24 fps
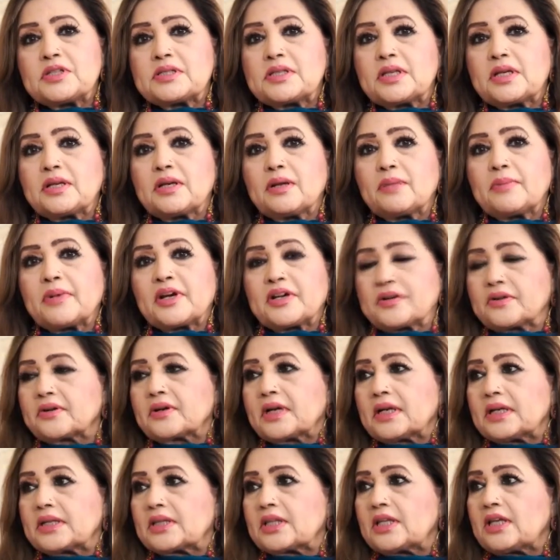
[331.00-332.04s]
चीज़ें ना मैटर
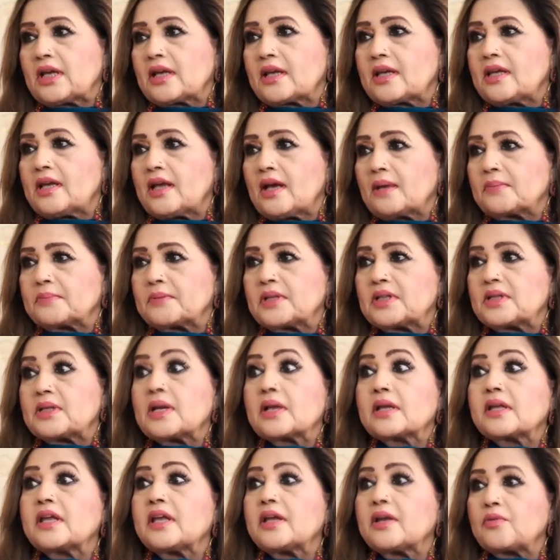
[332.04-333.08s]
करती हैं कि आप
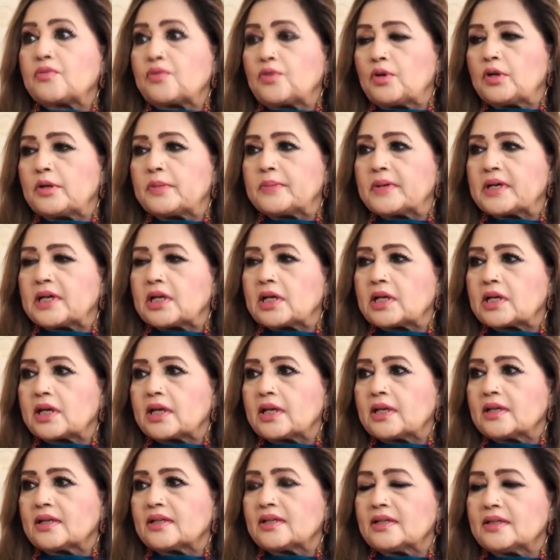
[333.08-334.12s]
कितना केयरफुली बना
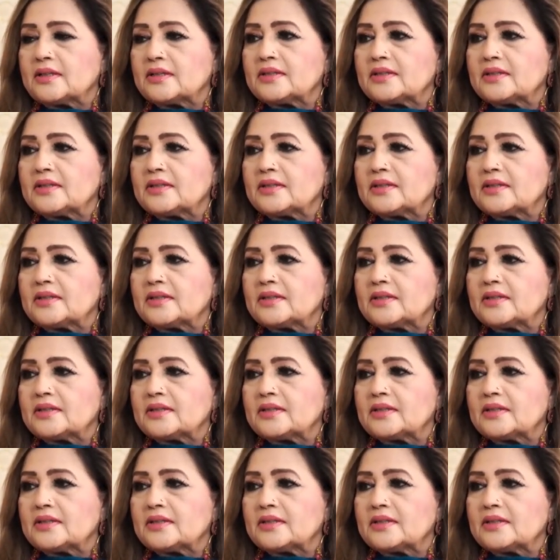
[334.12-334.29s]
रहे हैं